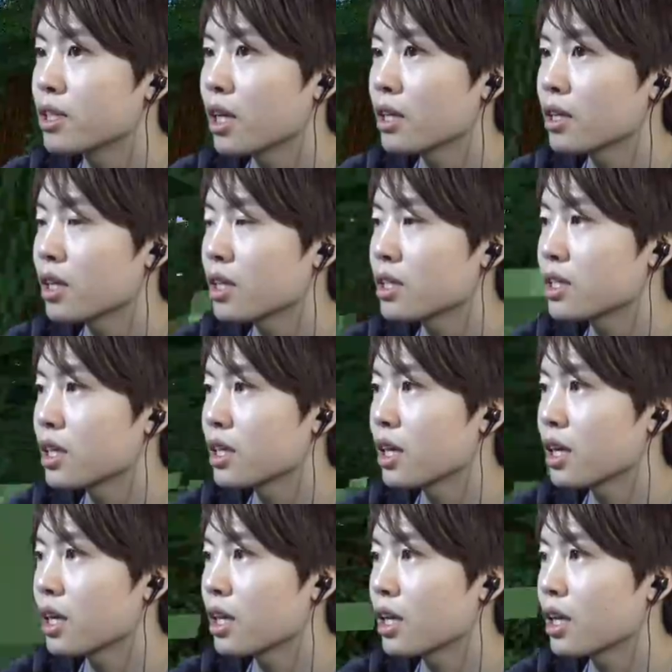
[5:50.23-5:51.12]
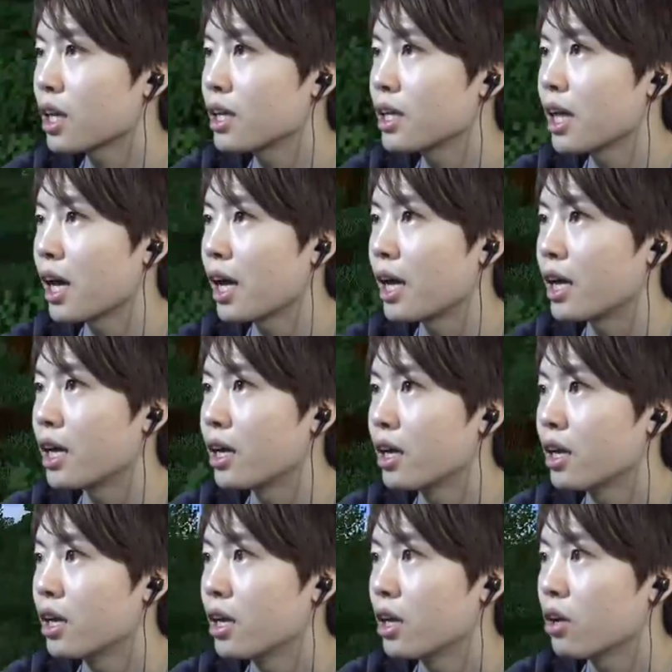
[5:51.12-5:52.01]
さんたちがなかなかいない
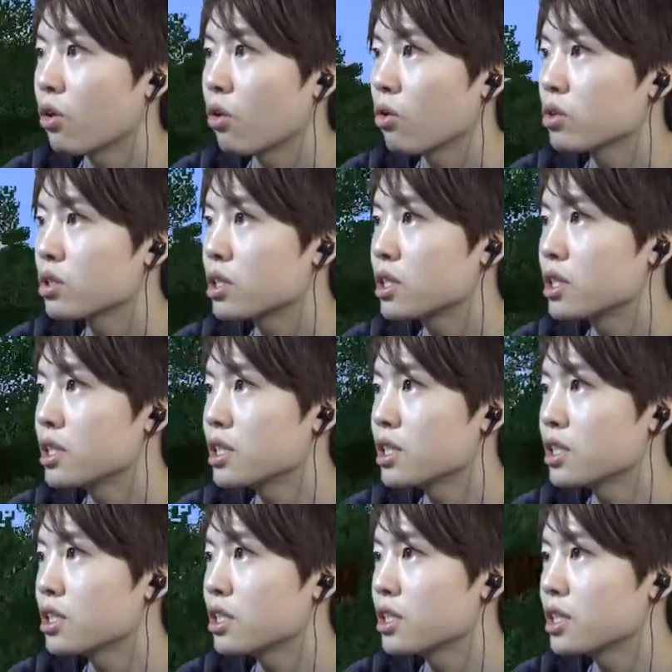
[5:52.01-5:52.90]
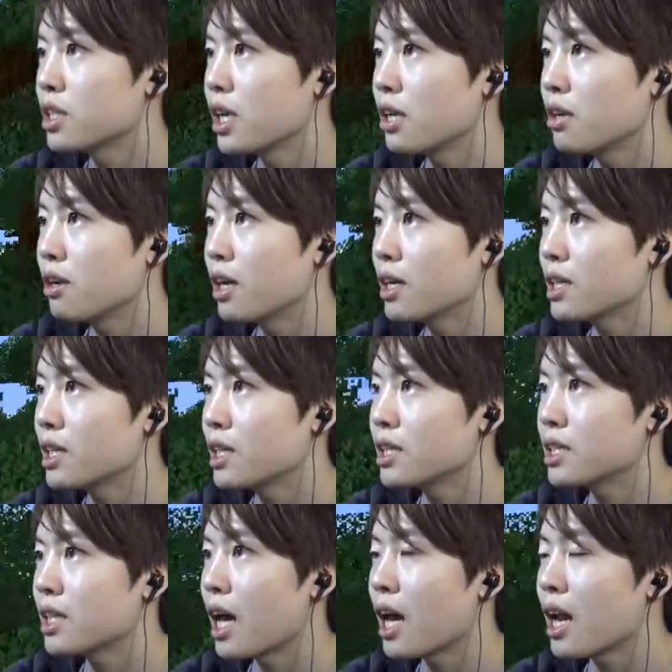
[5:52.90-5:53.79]
こっちに進んでいる間
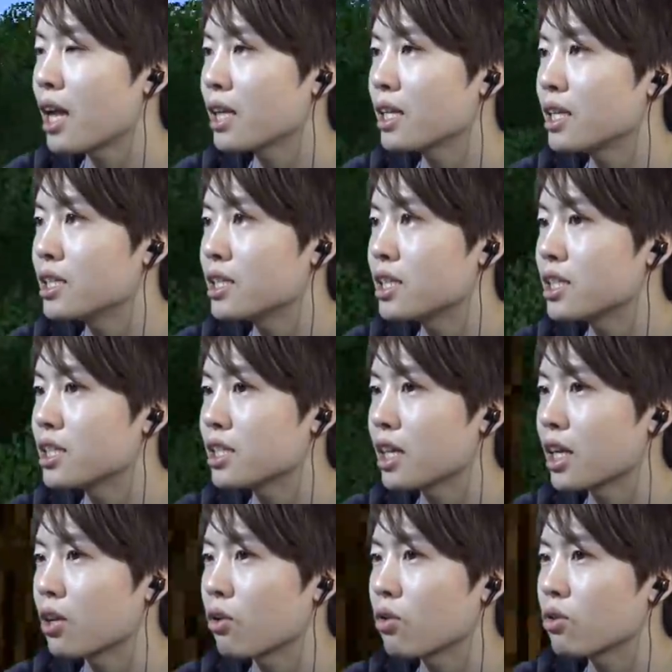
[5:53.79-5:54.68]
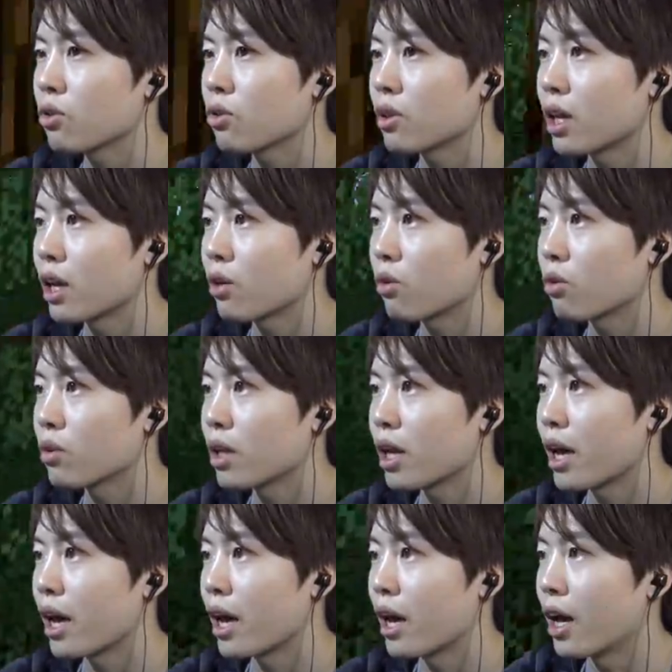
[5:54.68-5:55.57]
にさらに地図がどんどんねこう
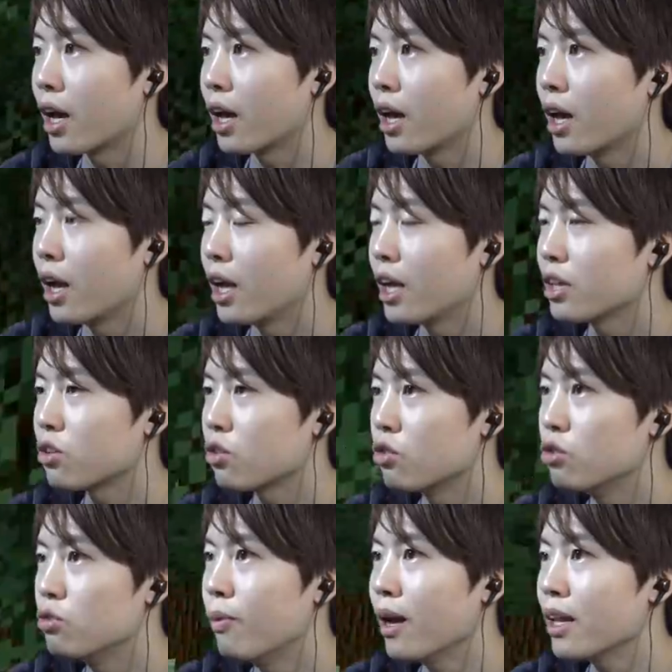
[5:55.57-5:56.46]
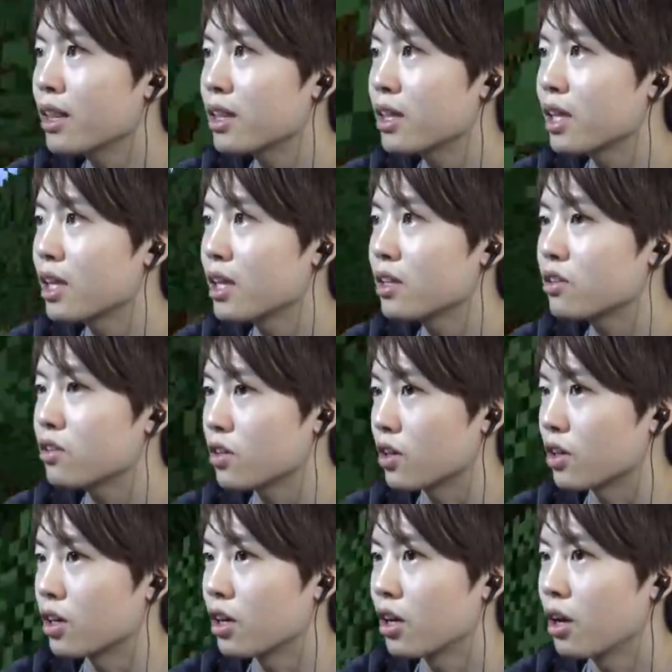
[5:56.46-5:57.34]
ねえーと、埋まってい
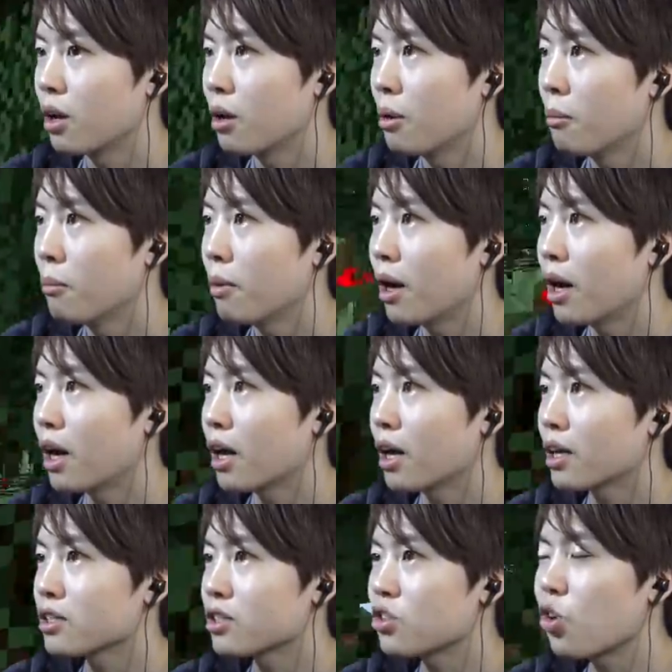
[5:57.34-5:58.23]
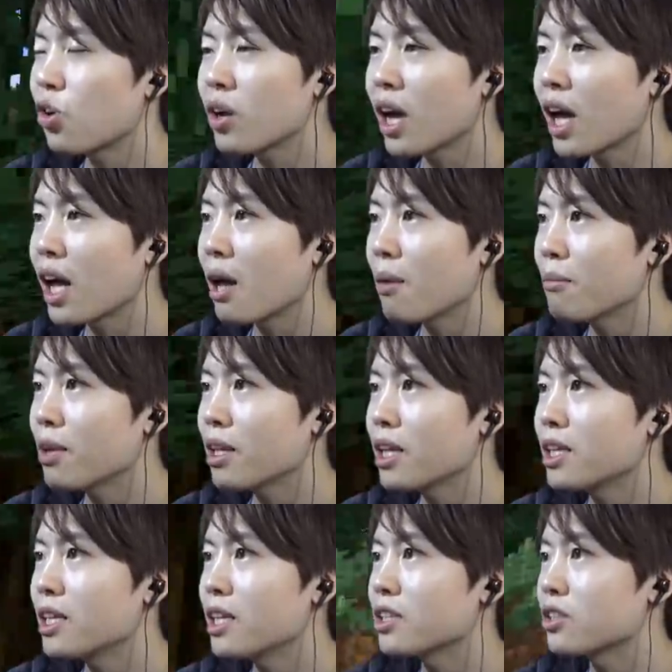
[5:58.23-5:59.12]
くまあそれがま
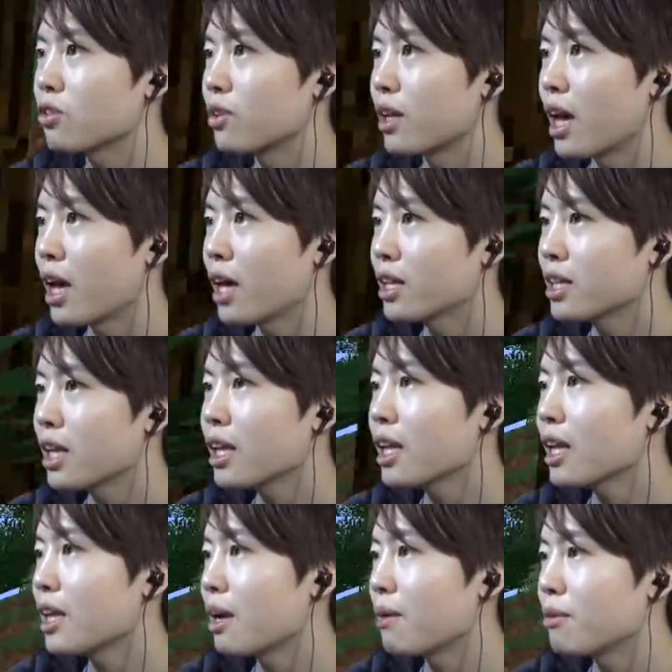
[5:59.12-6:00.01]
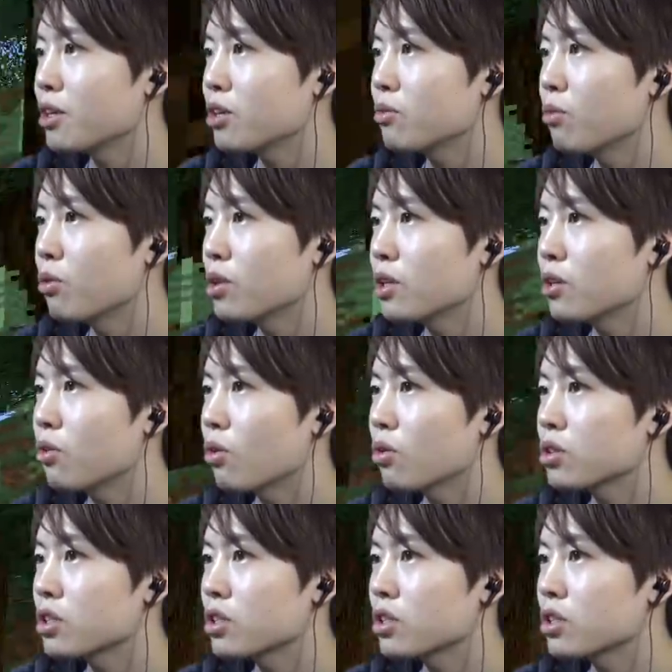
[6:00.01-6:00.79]
だいいですよねただやみくもにこう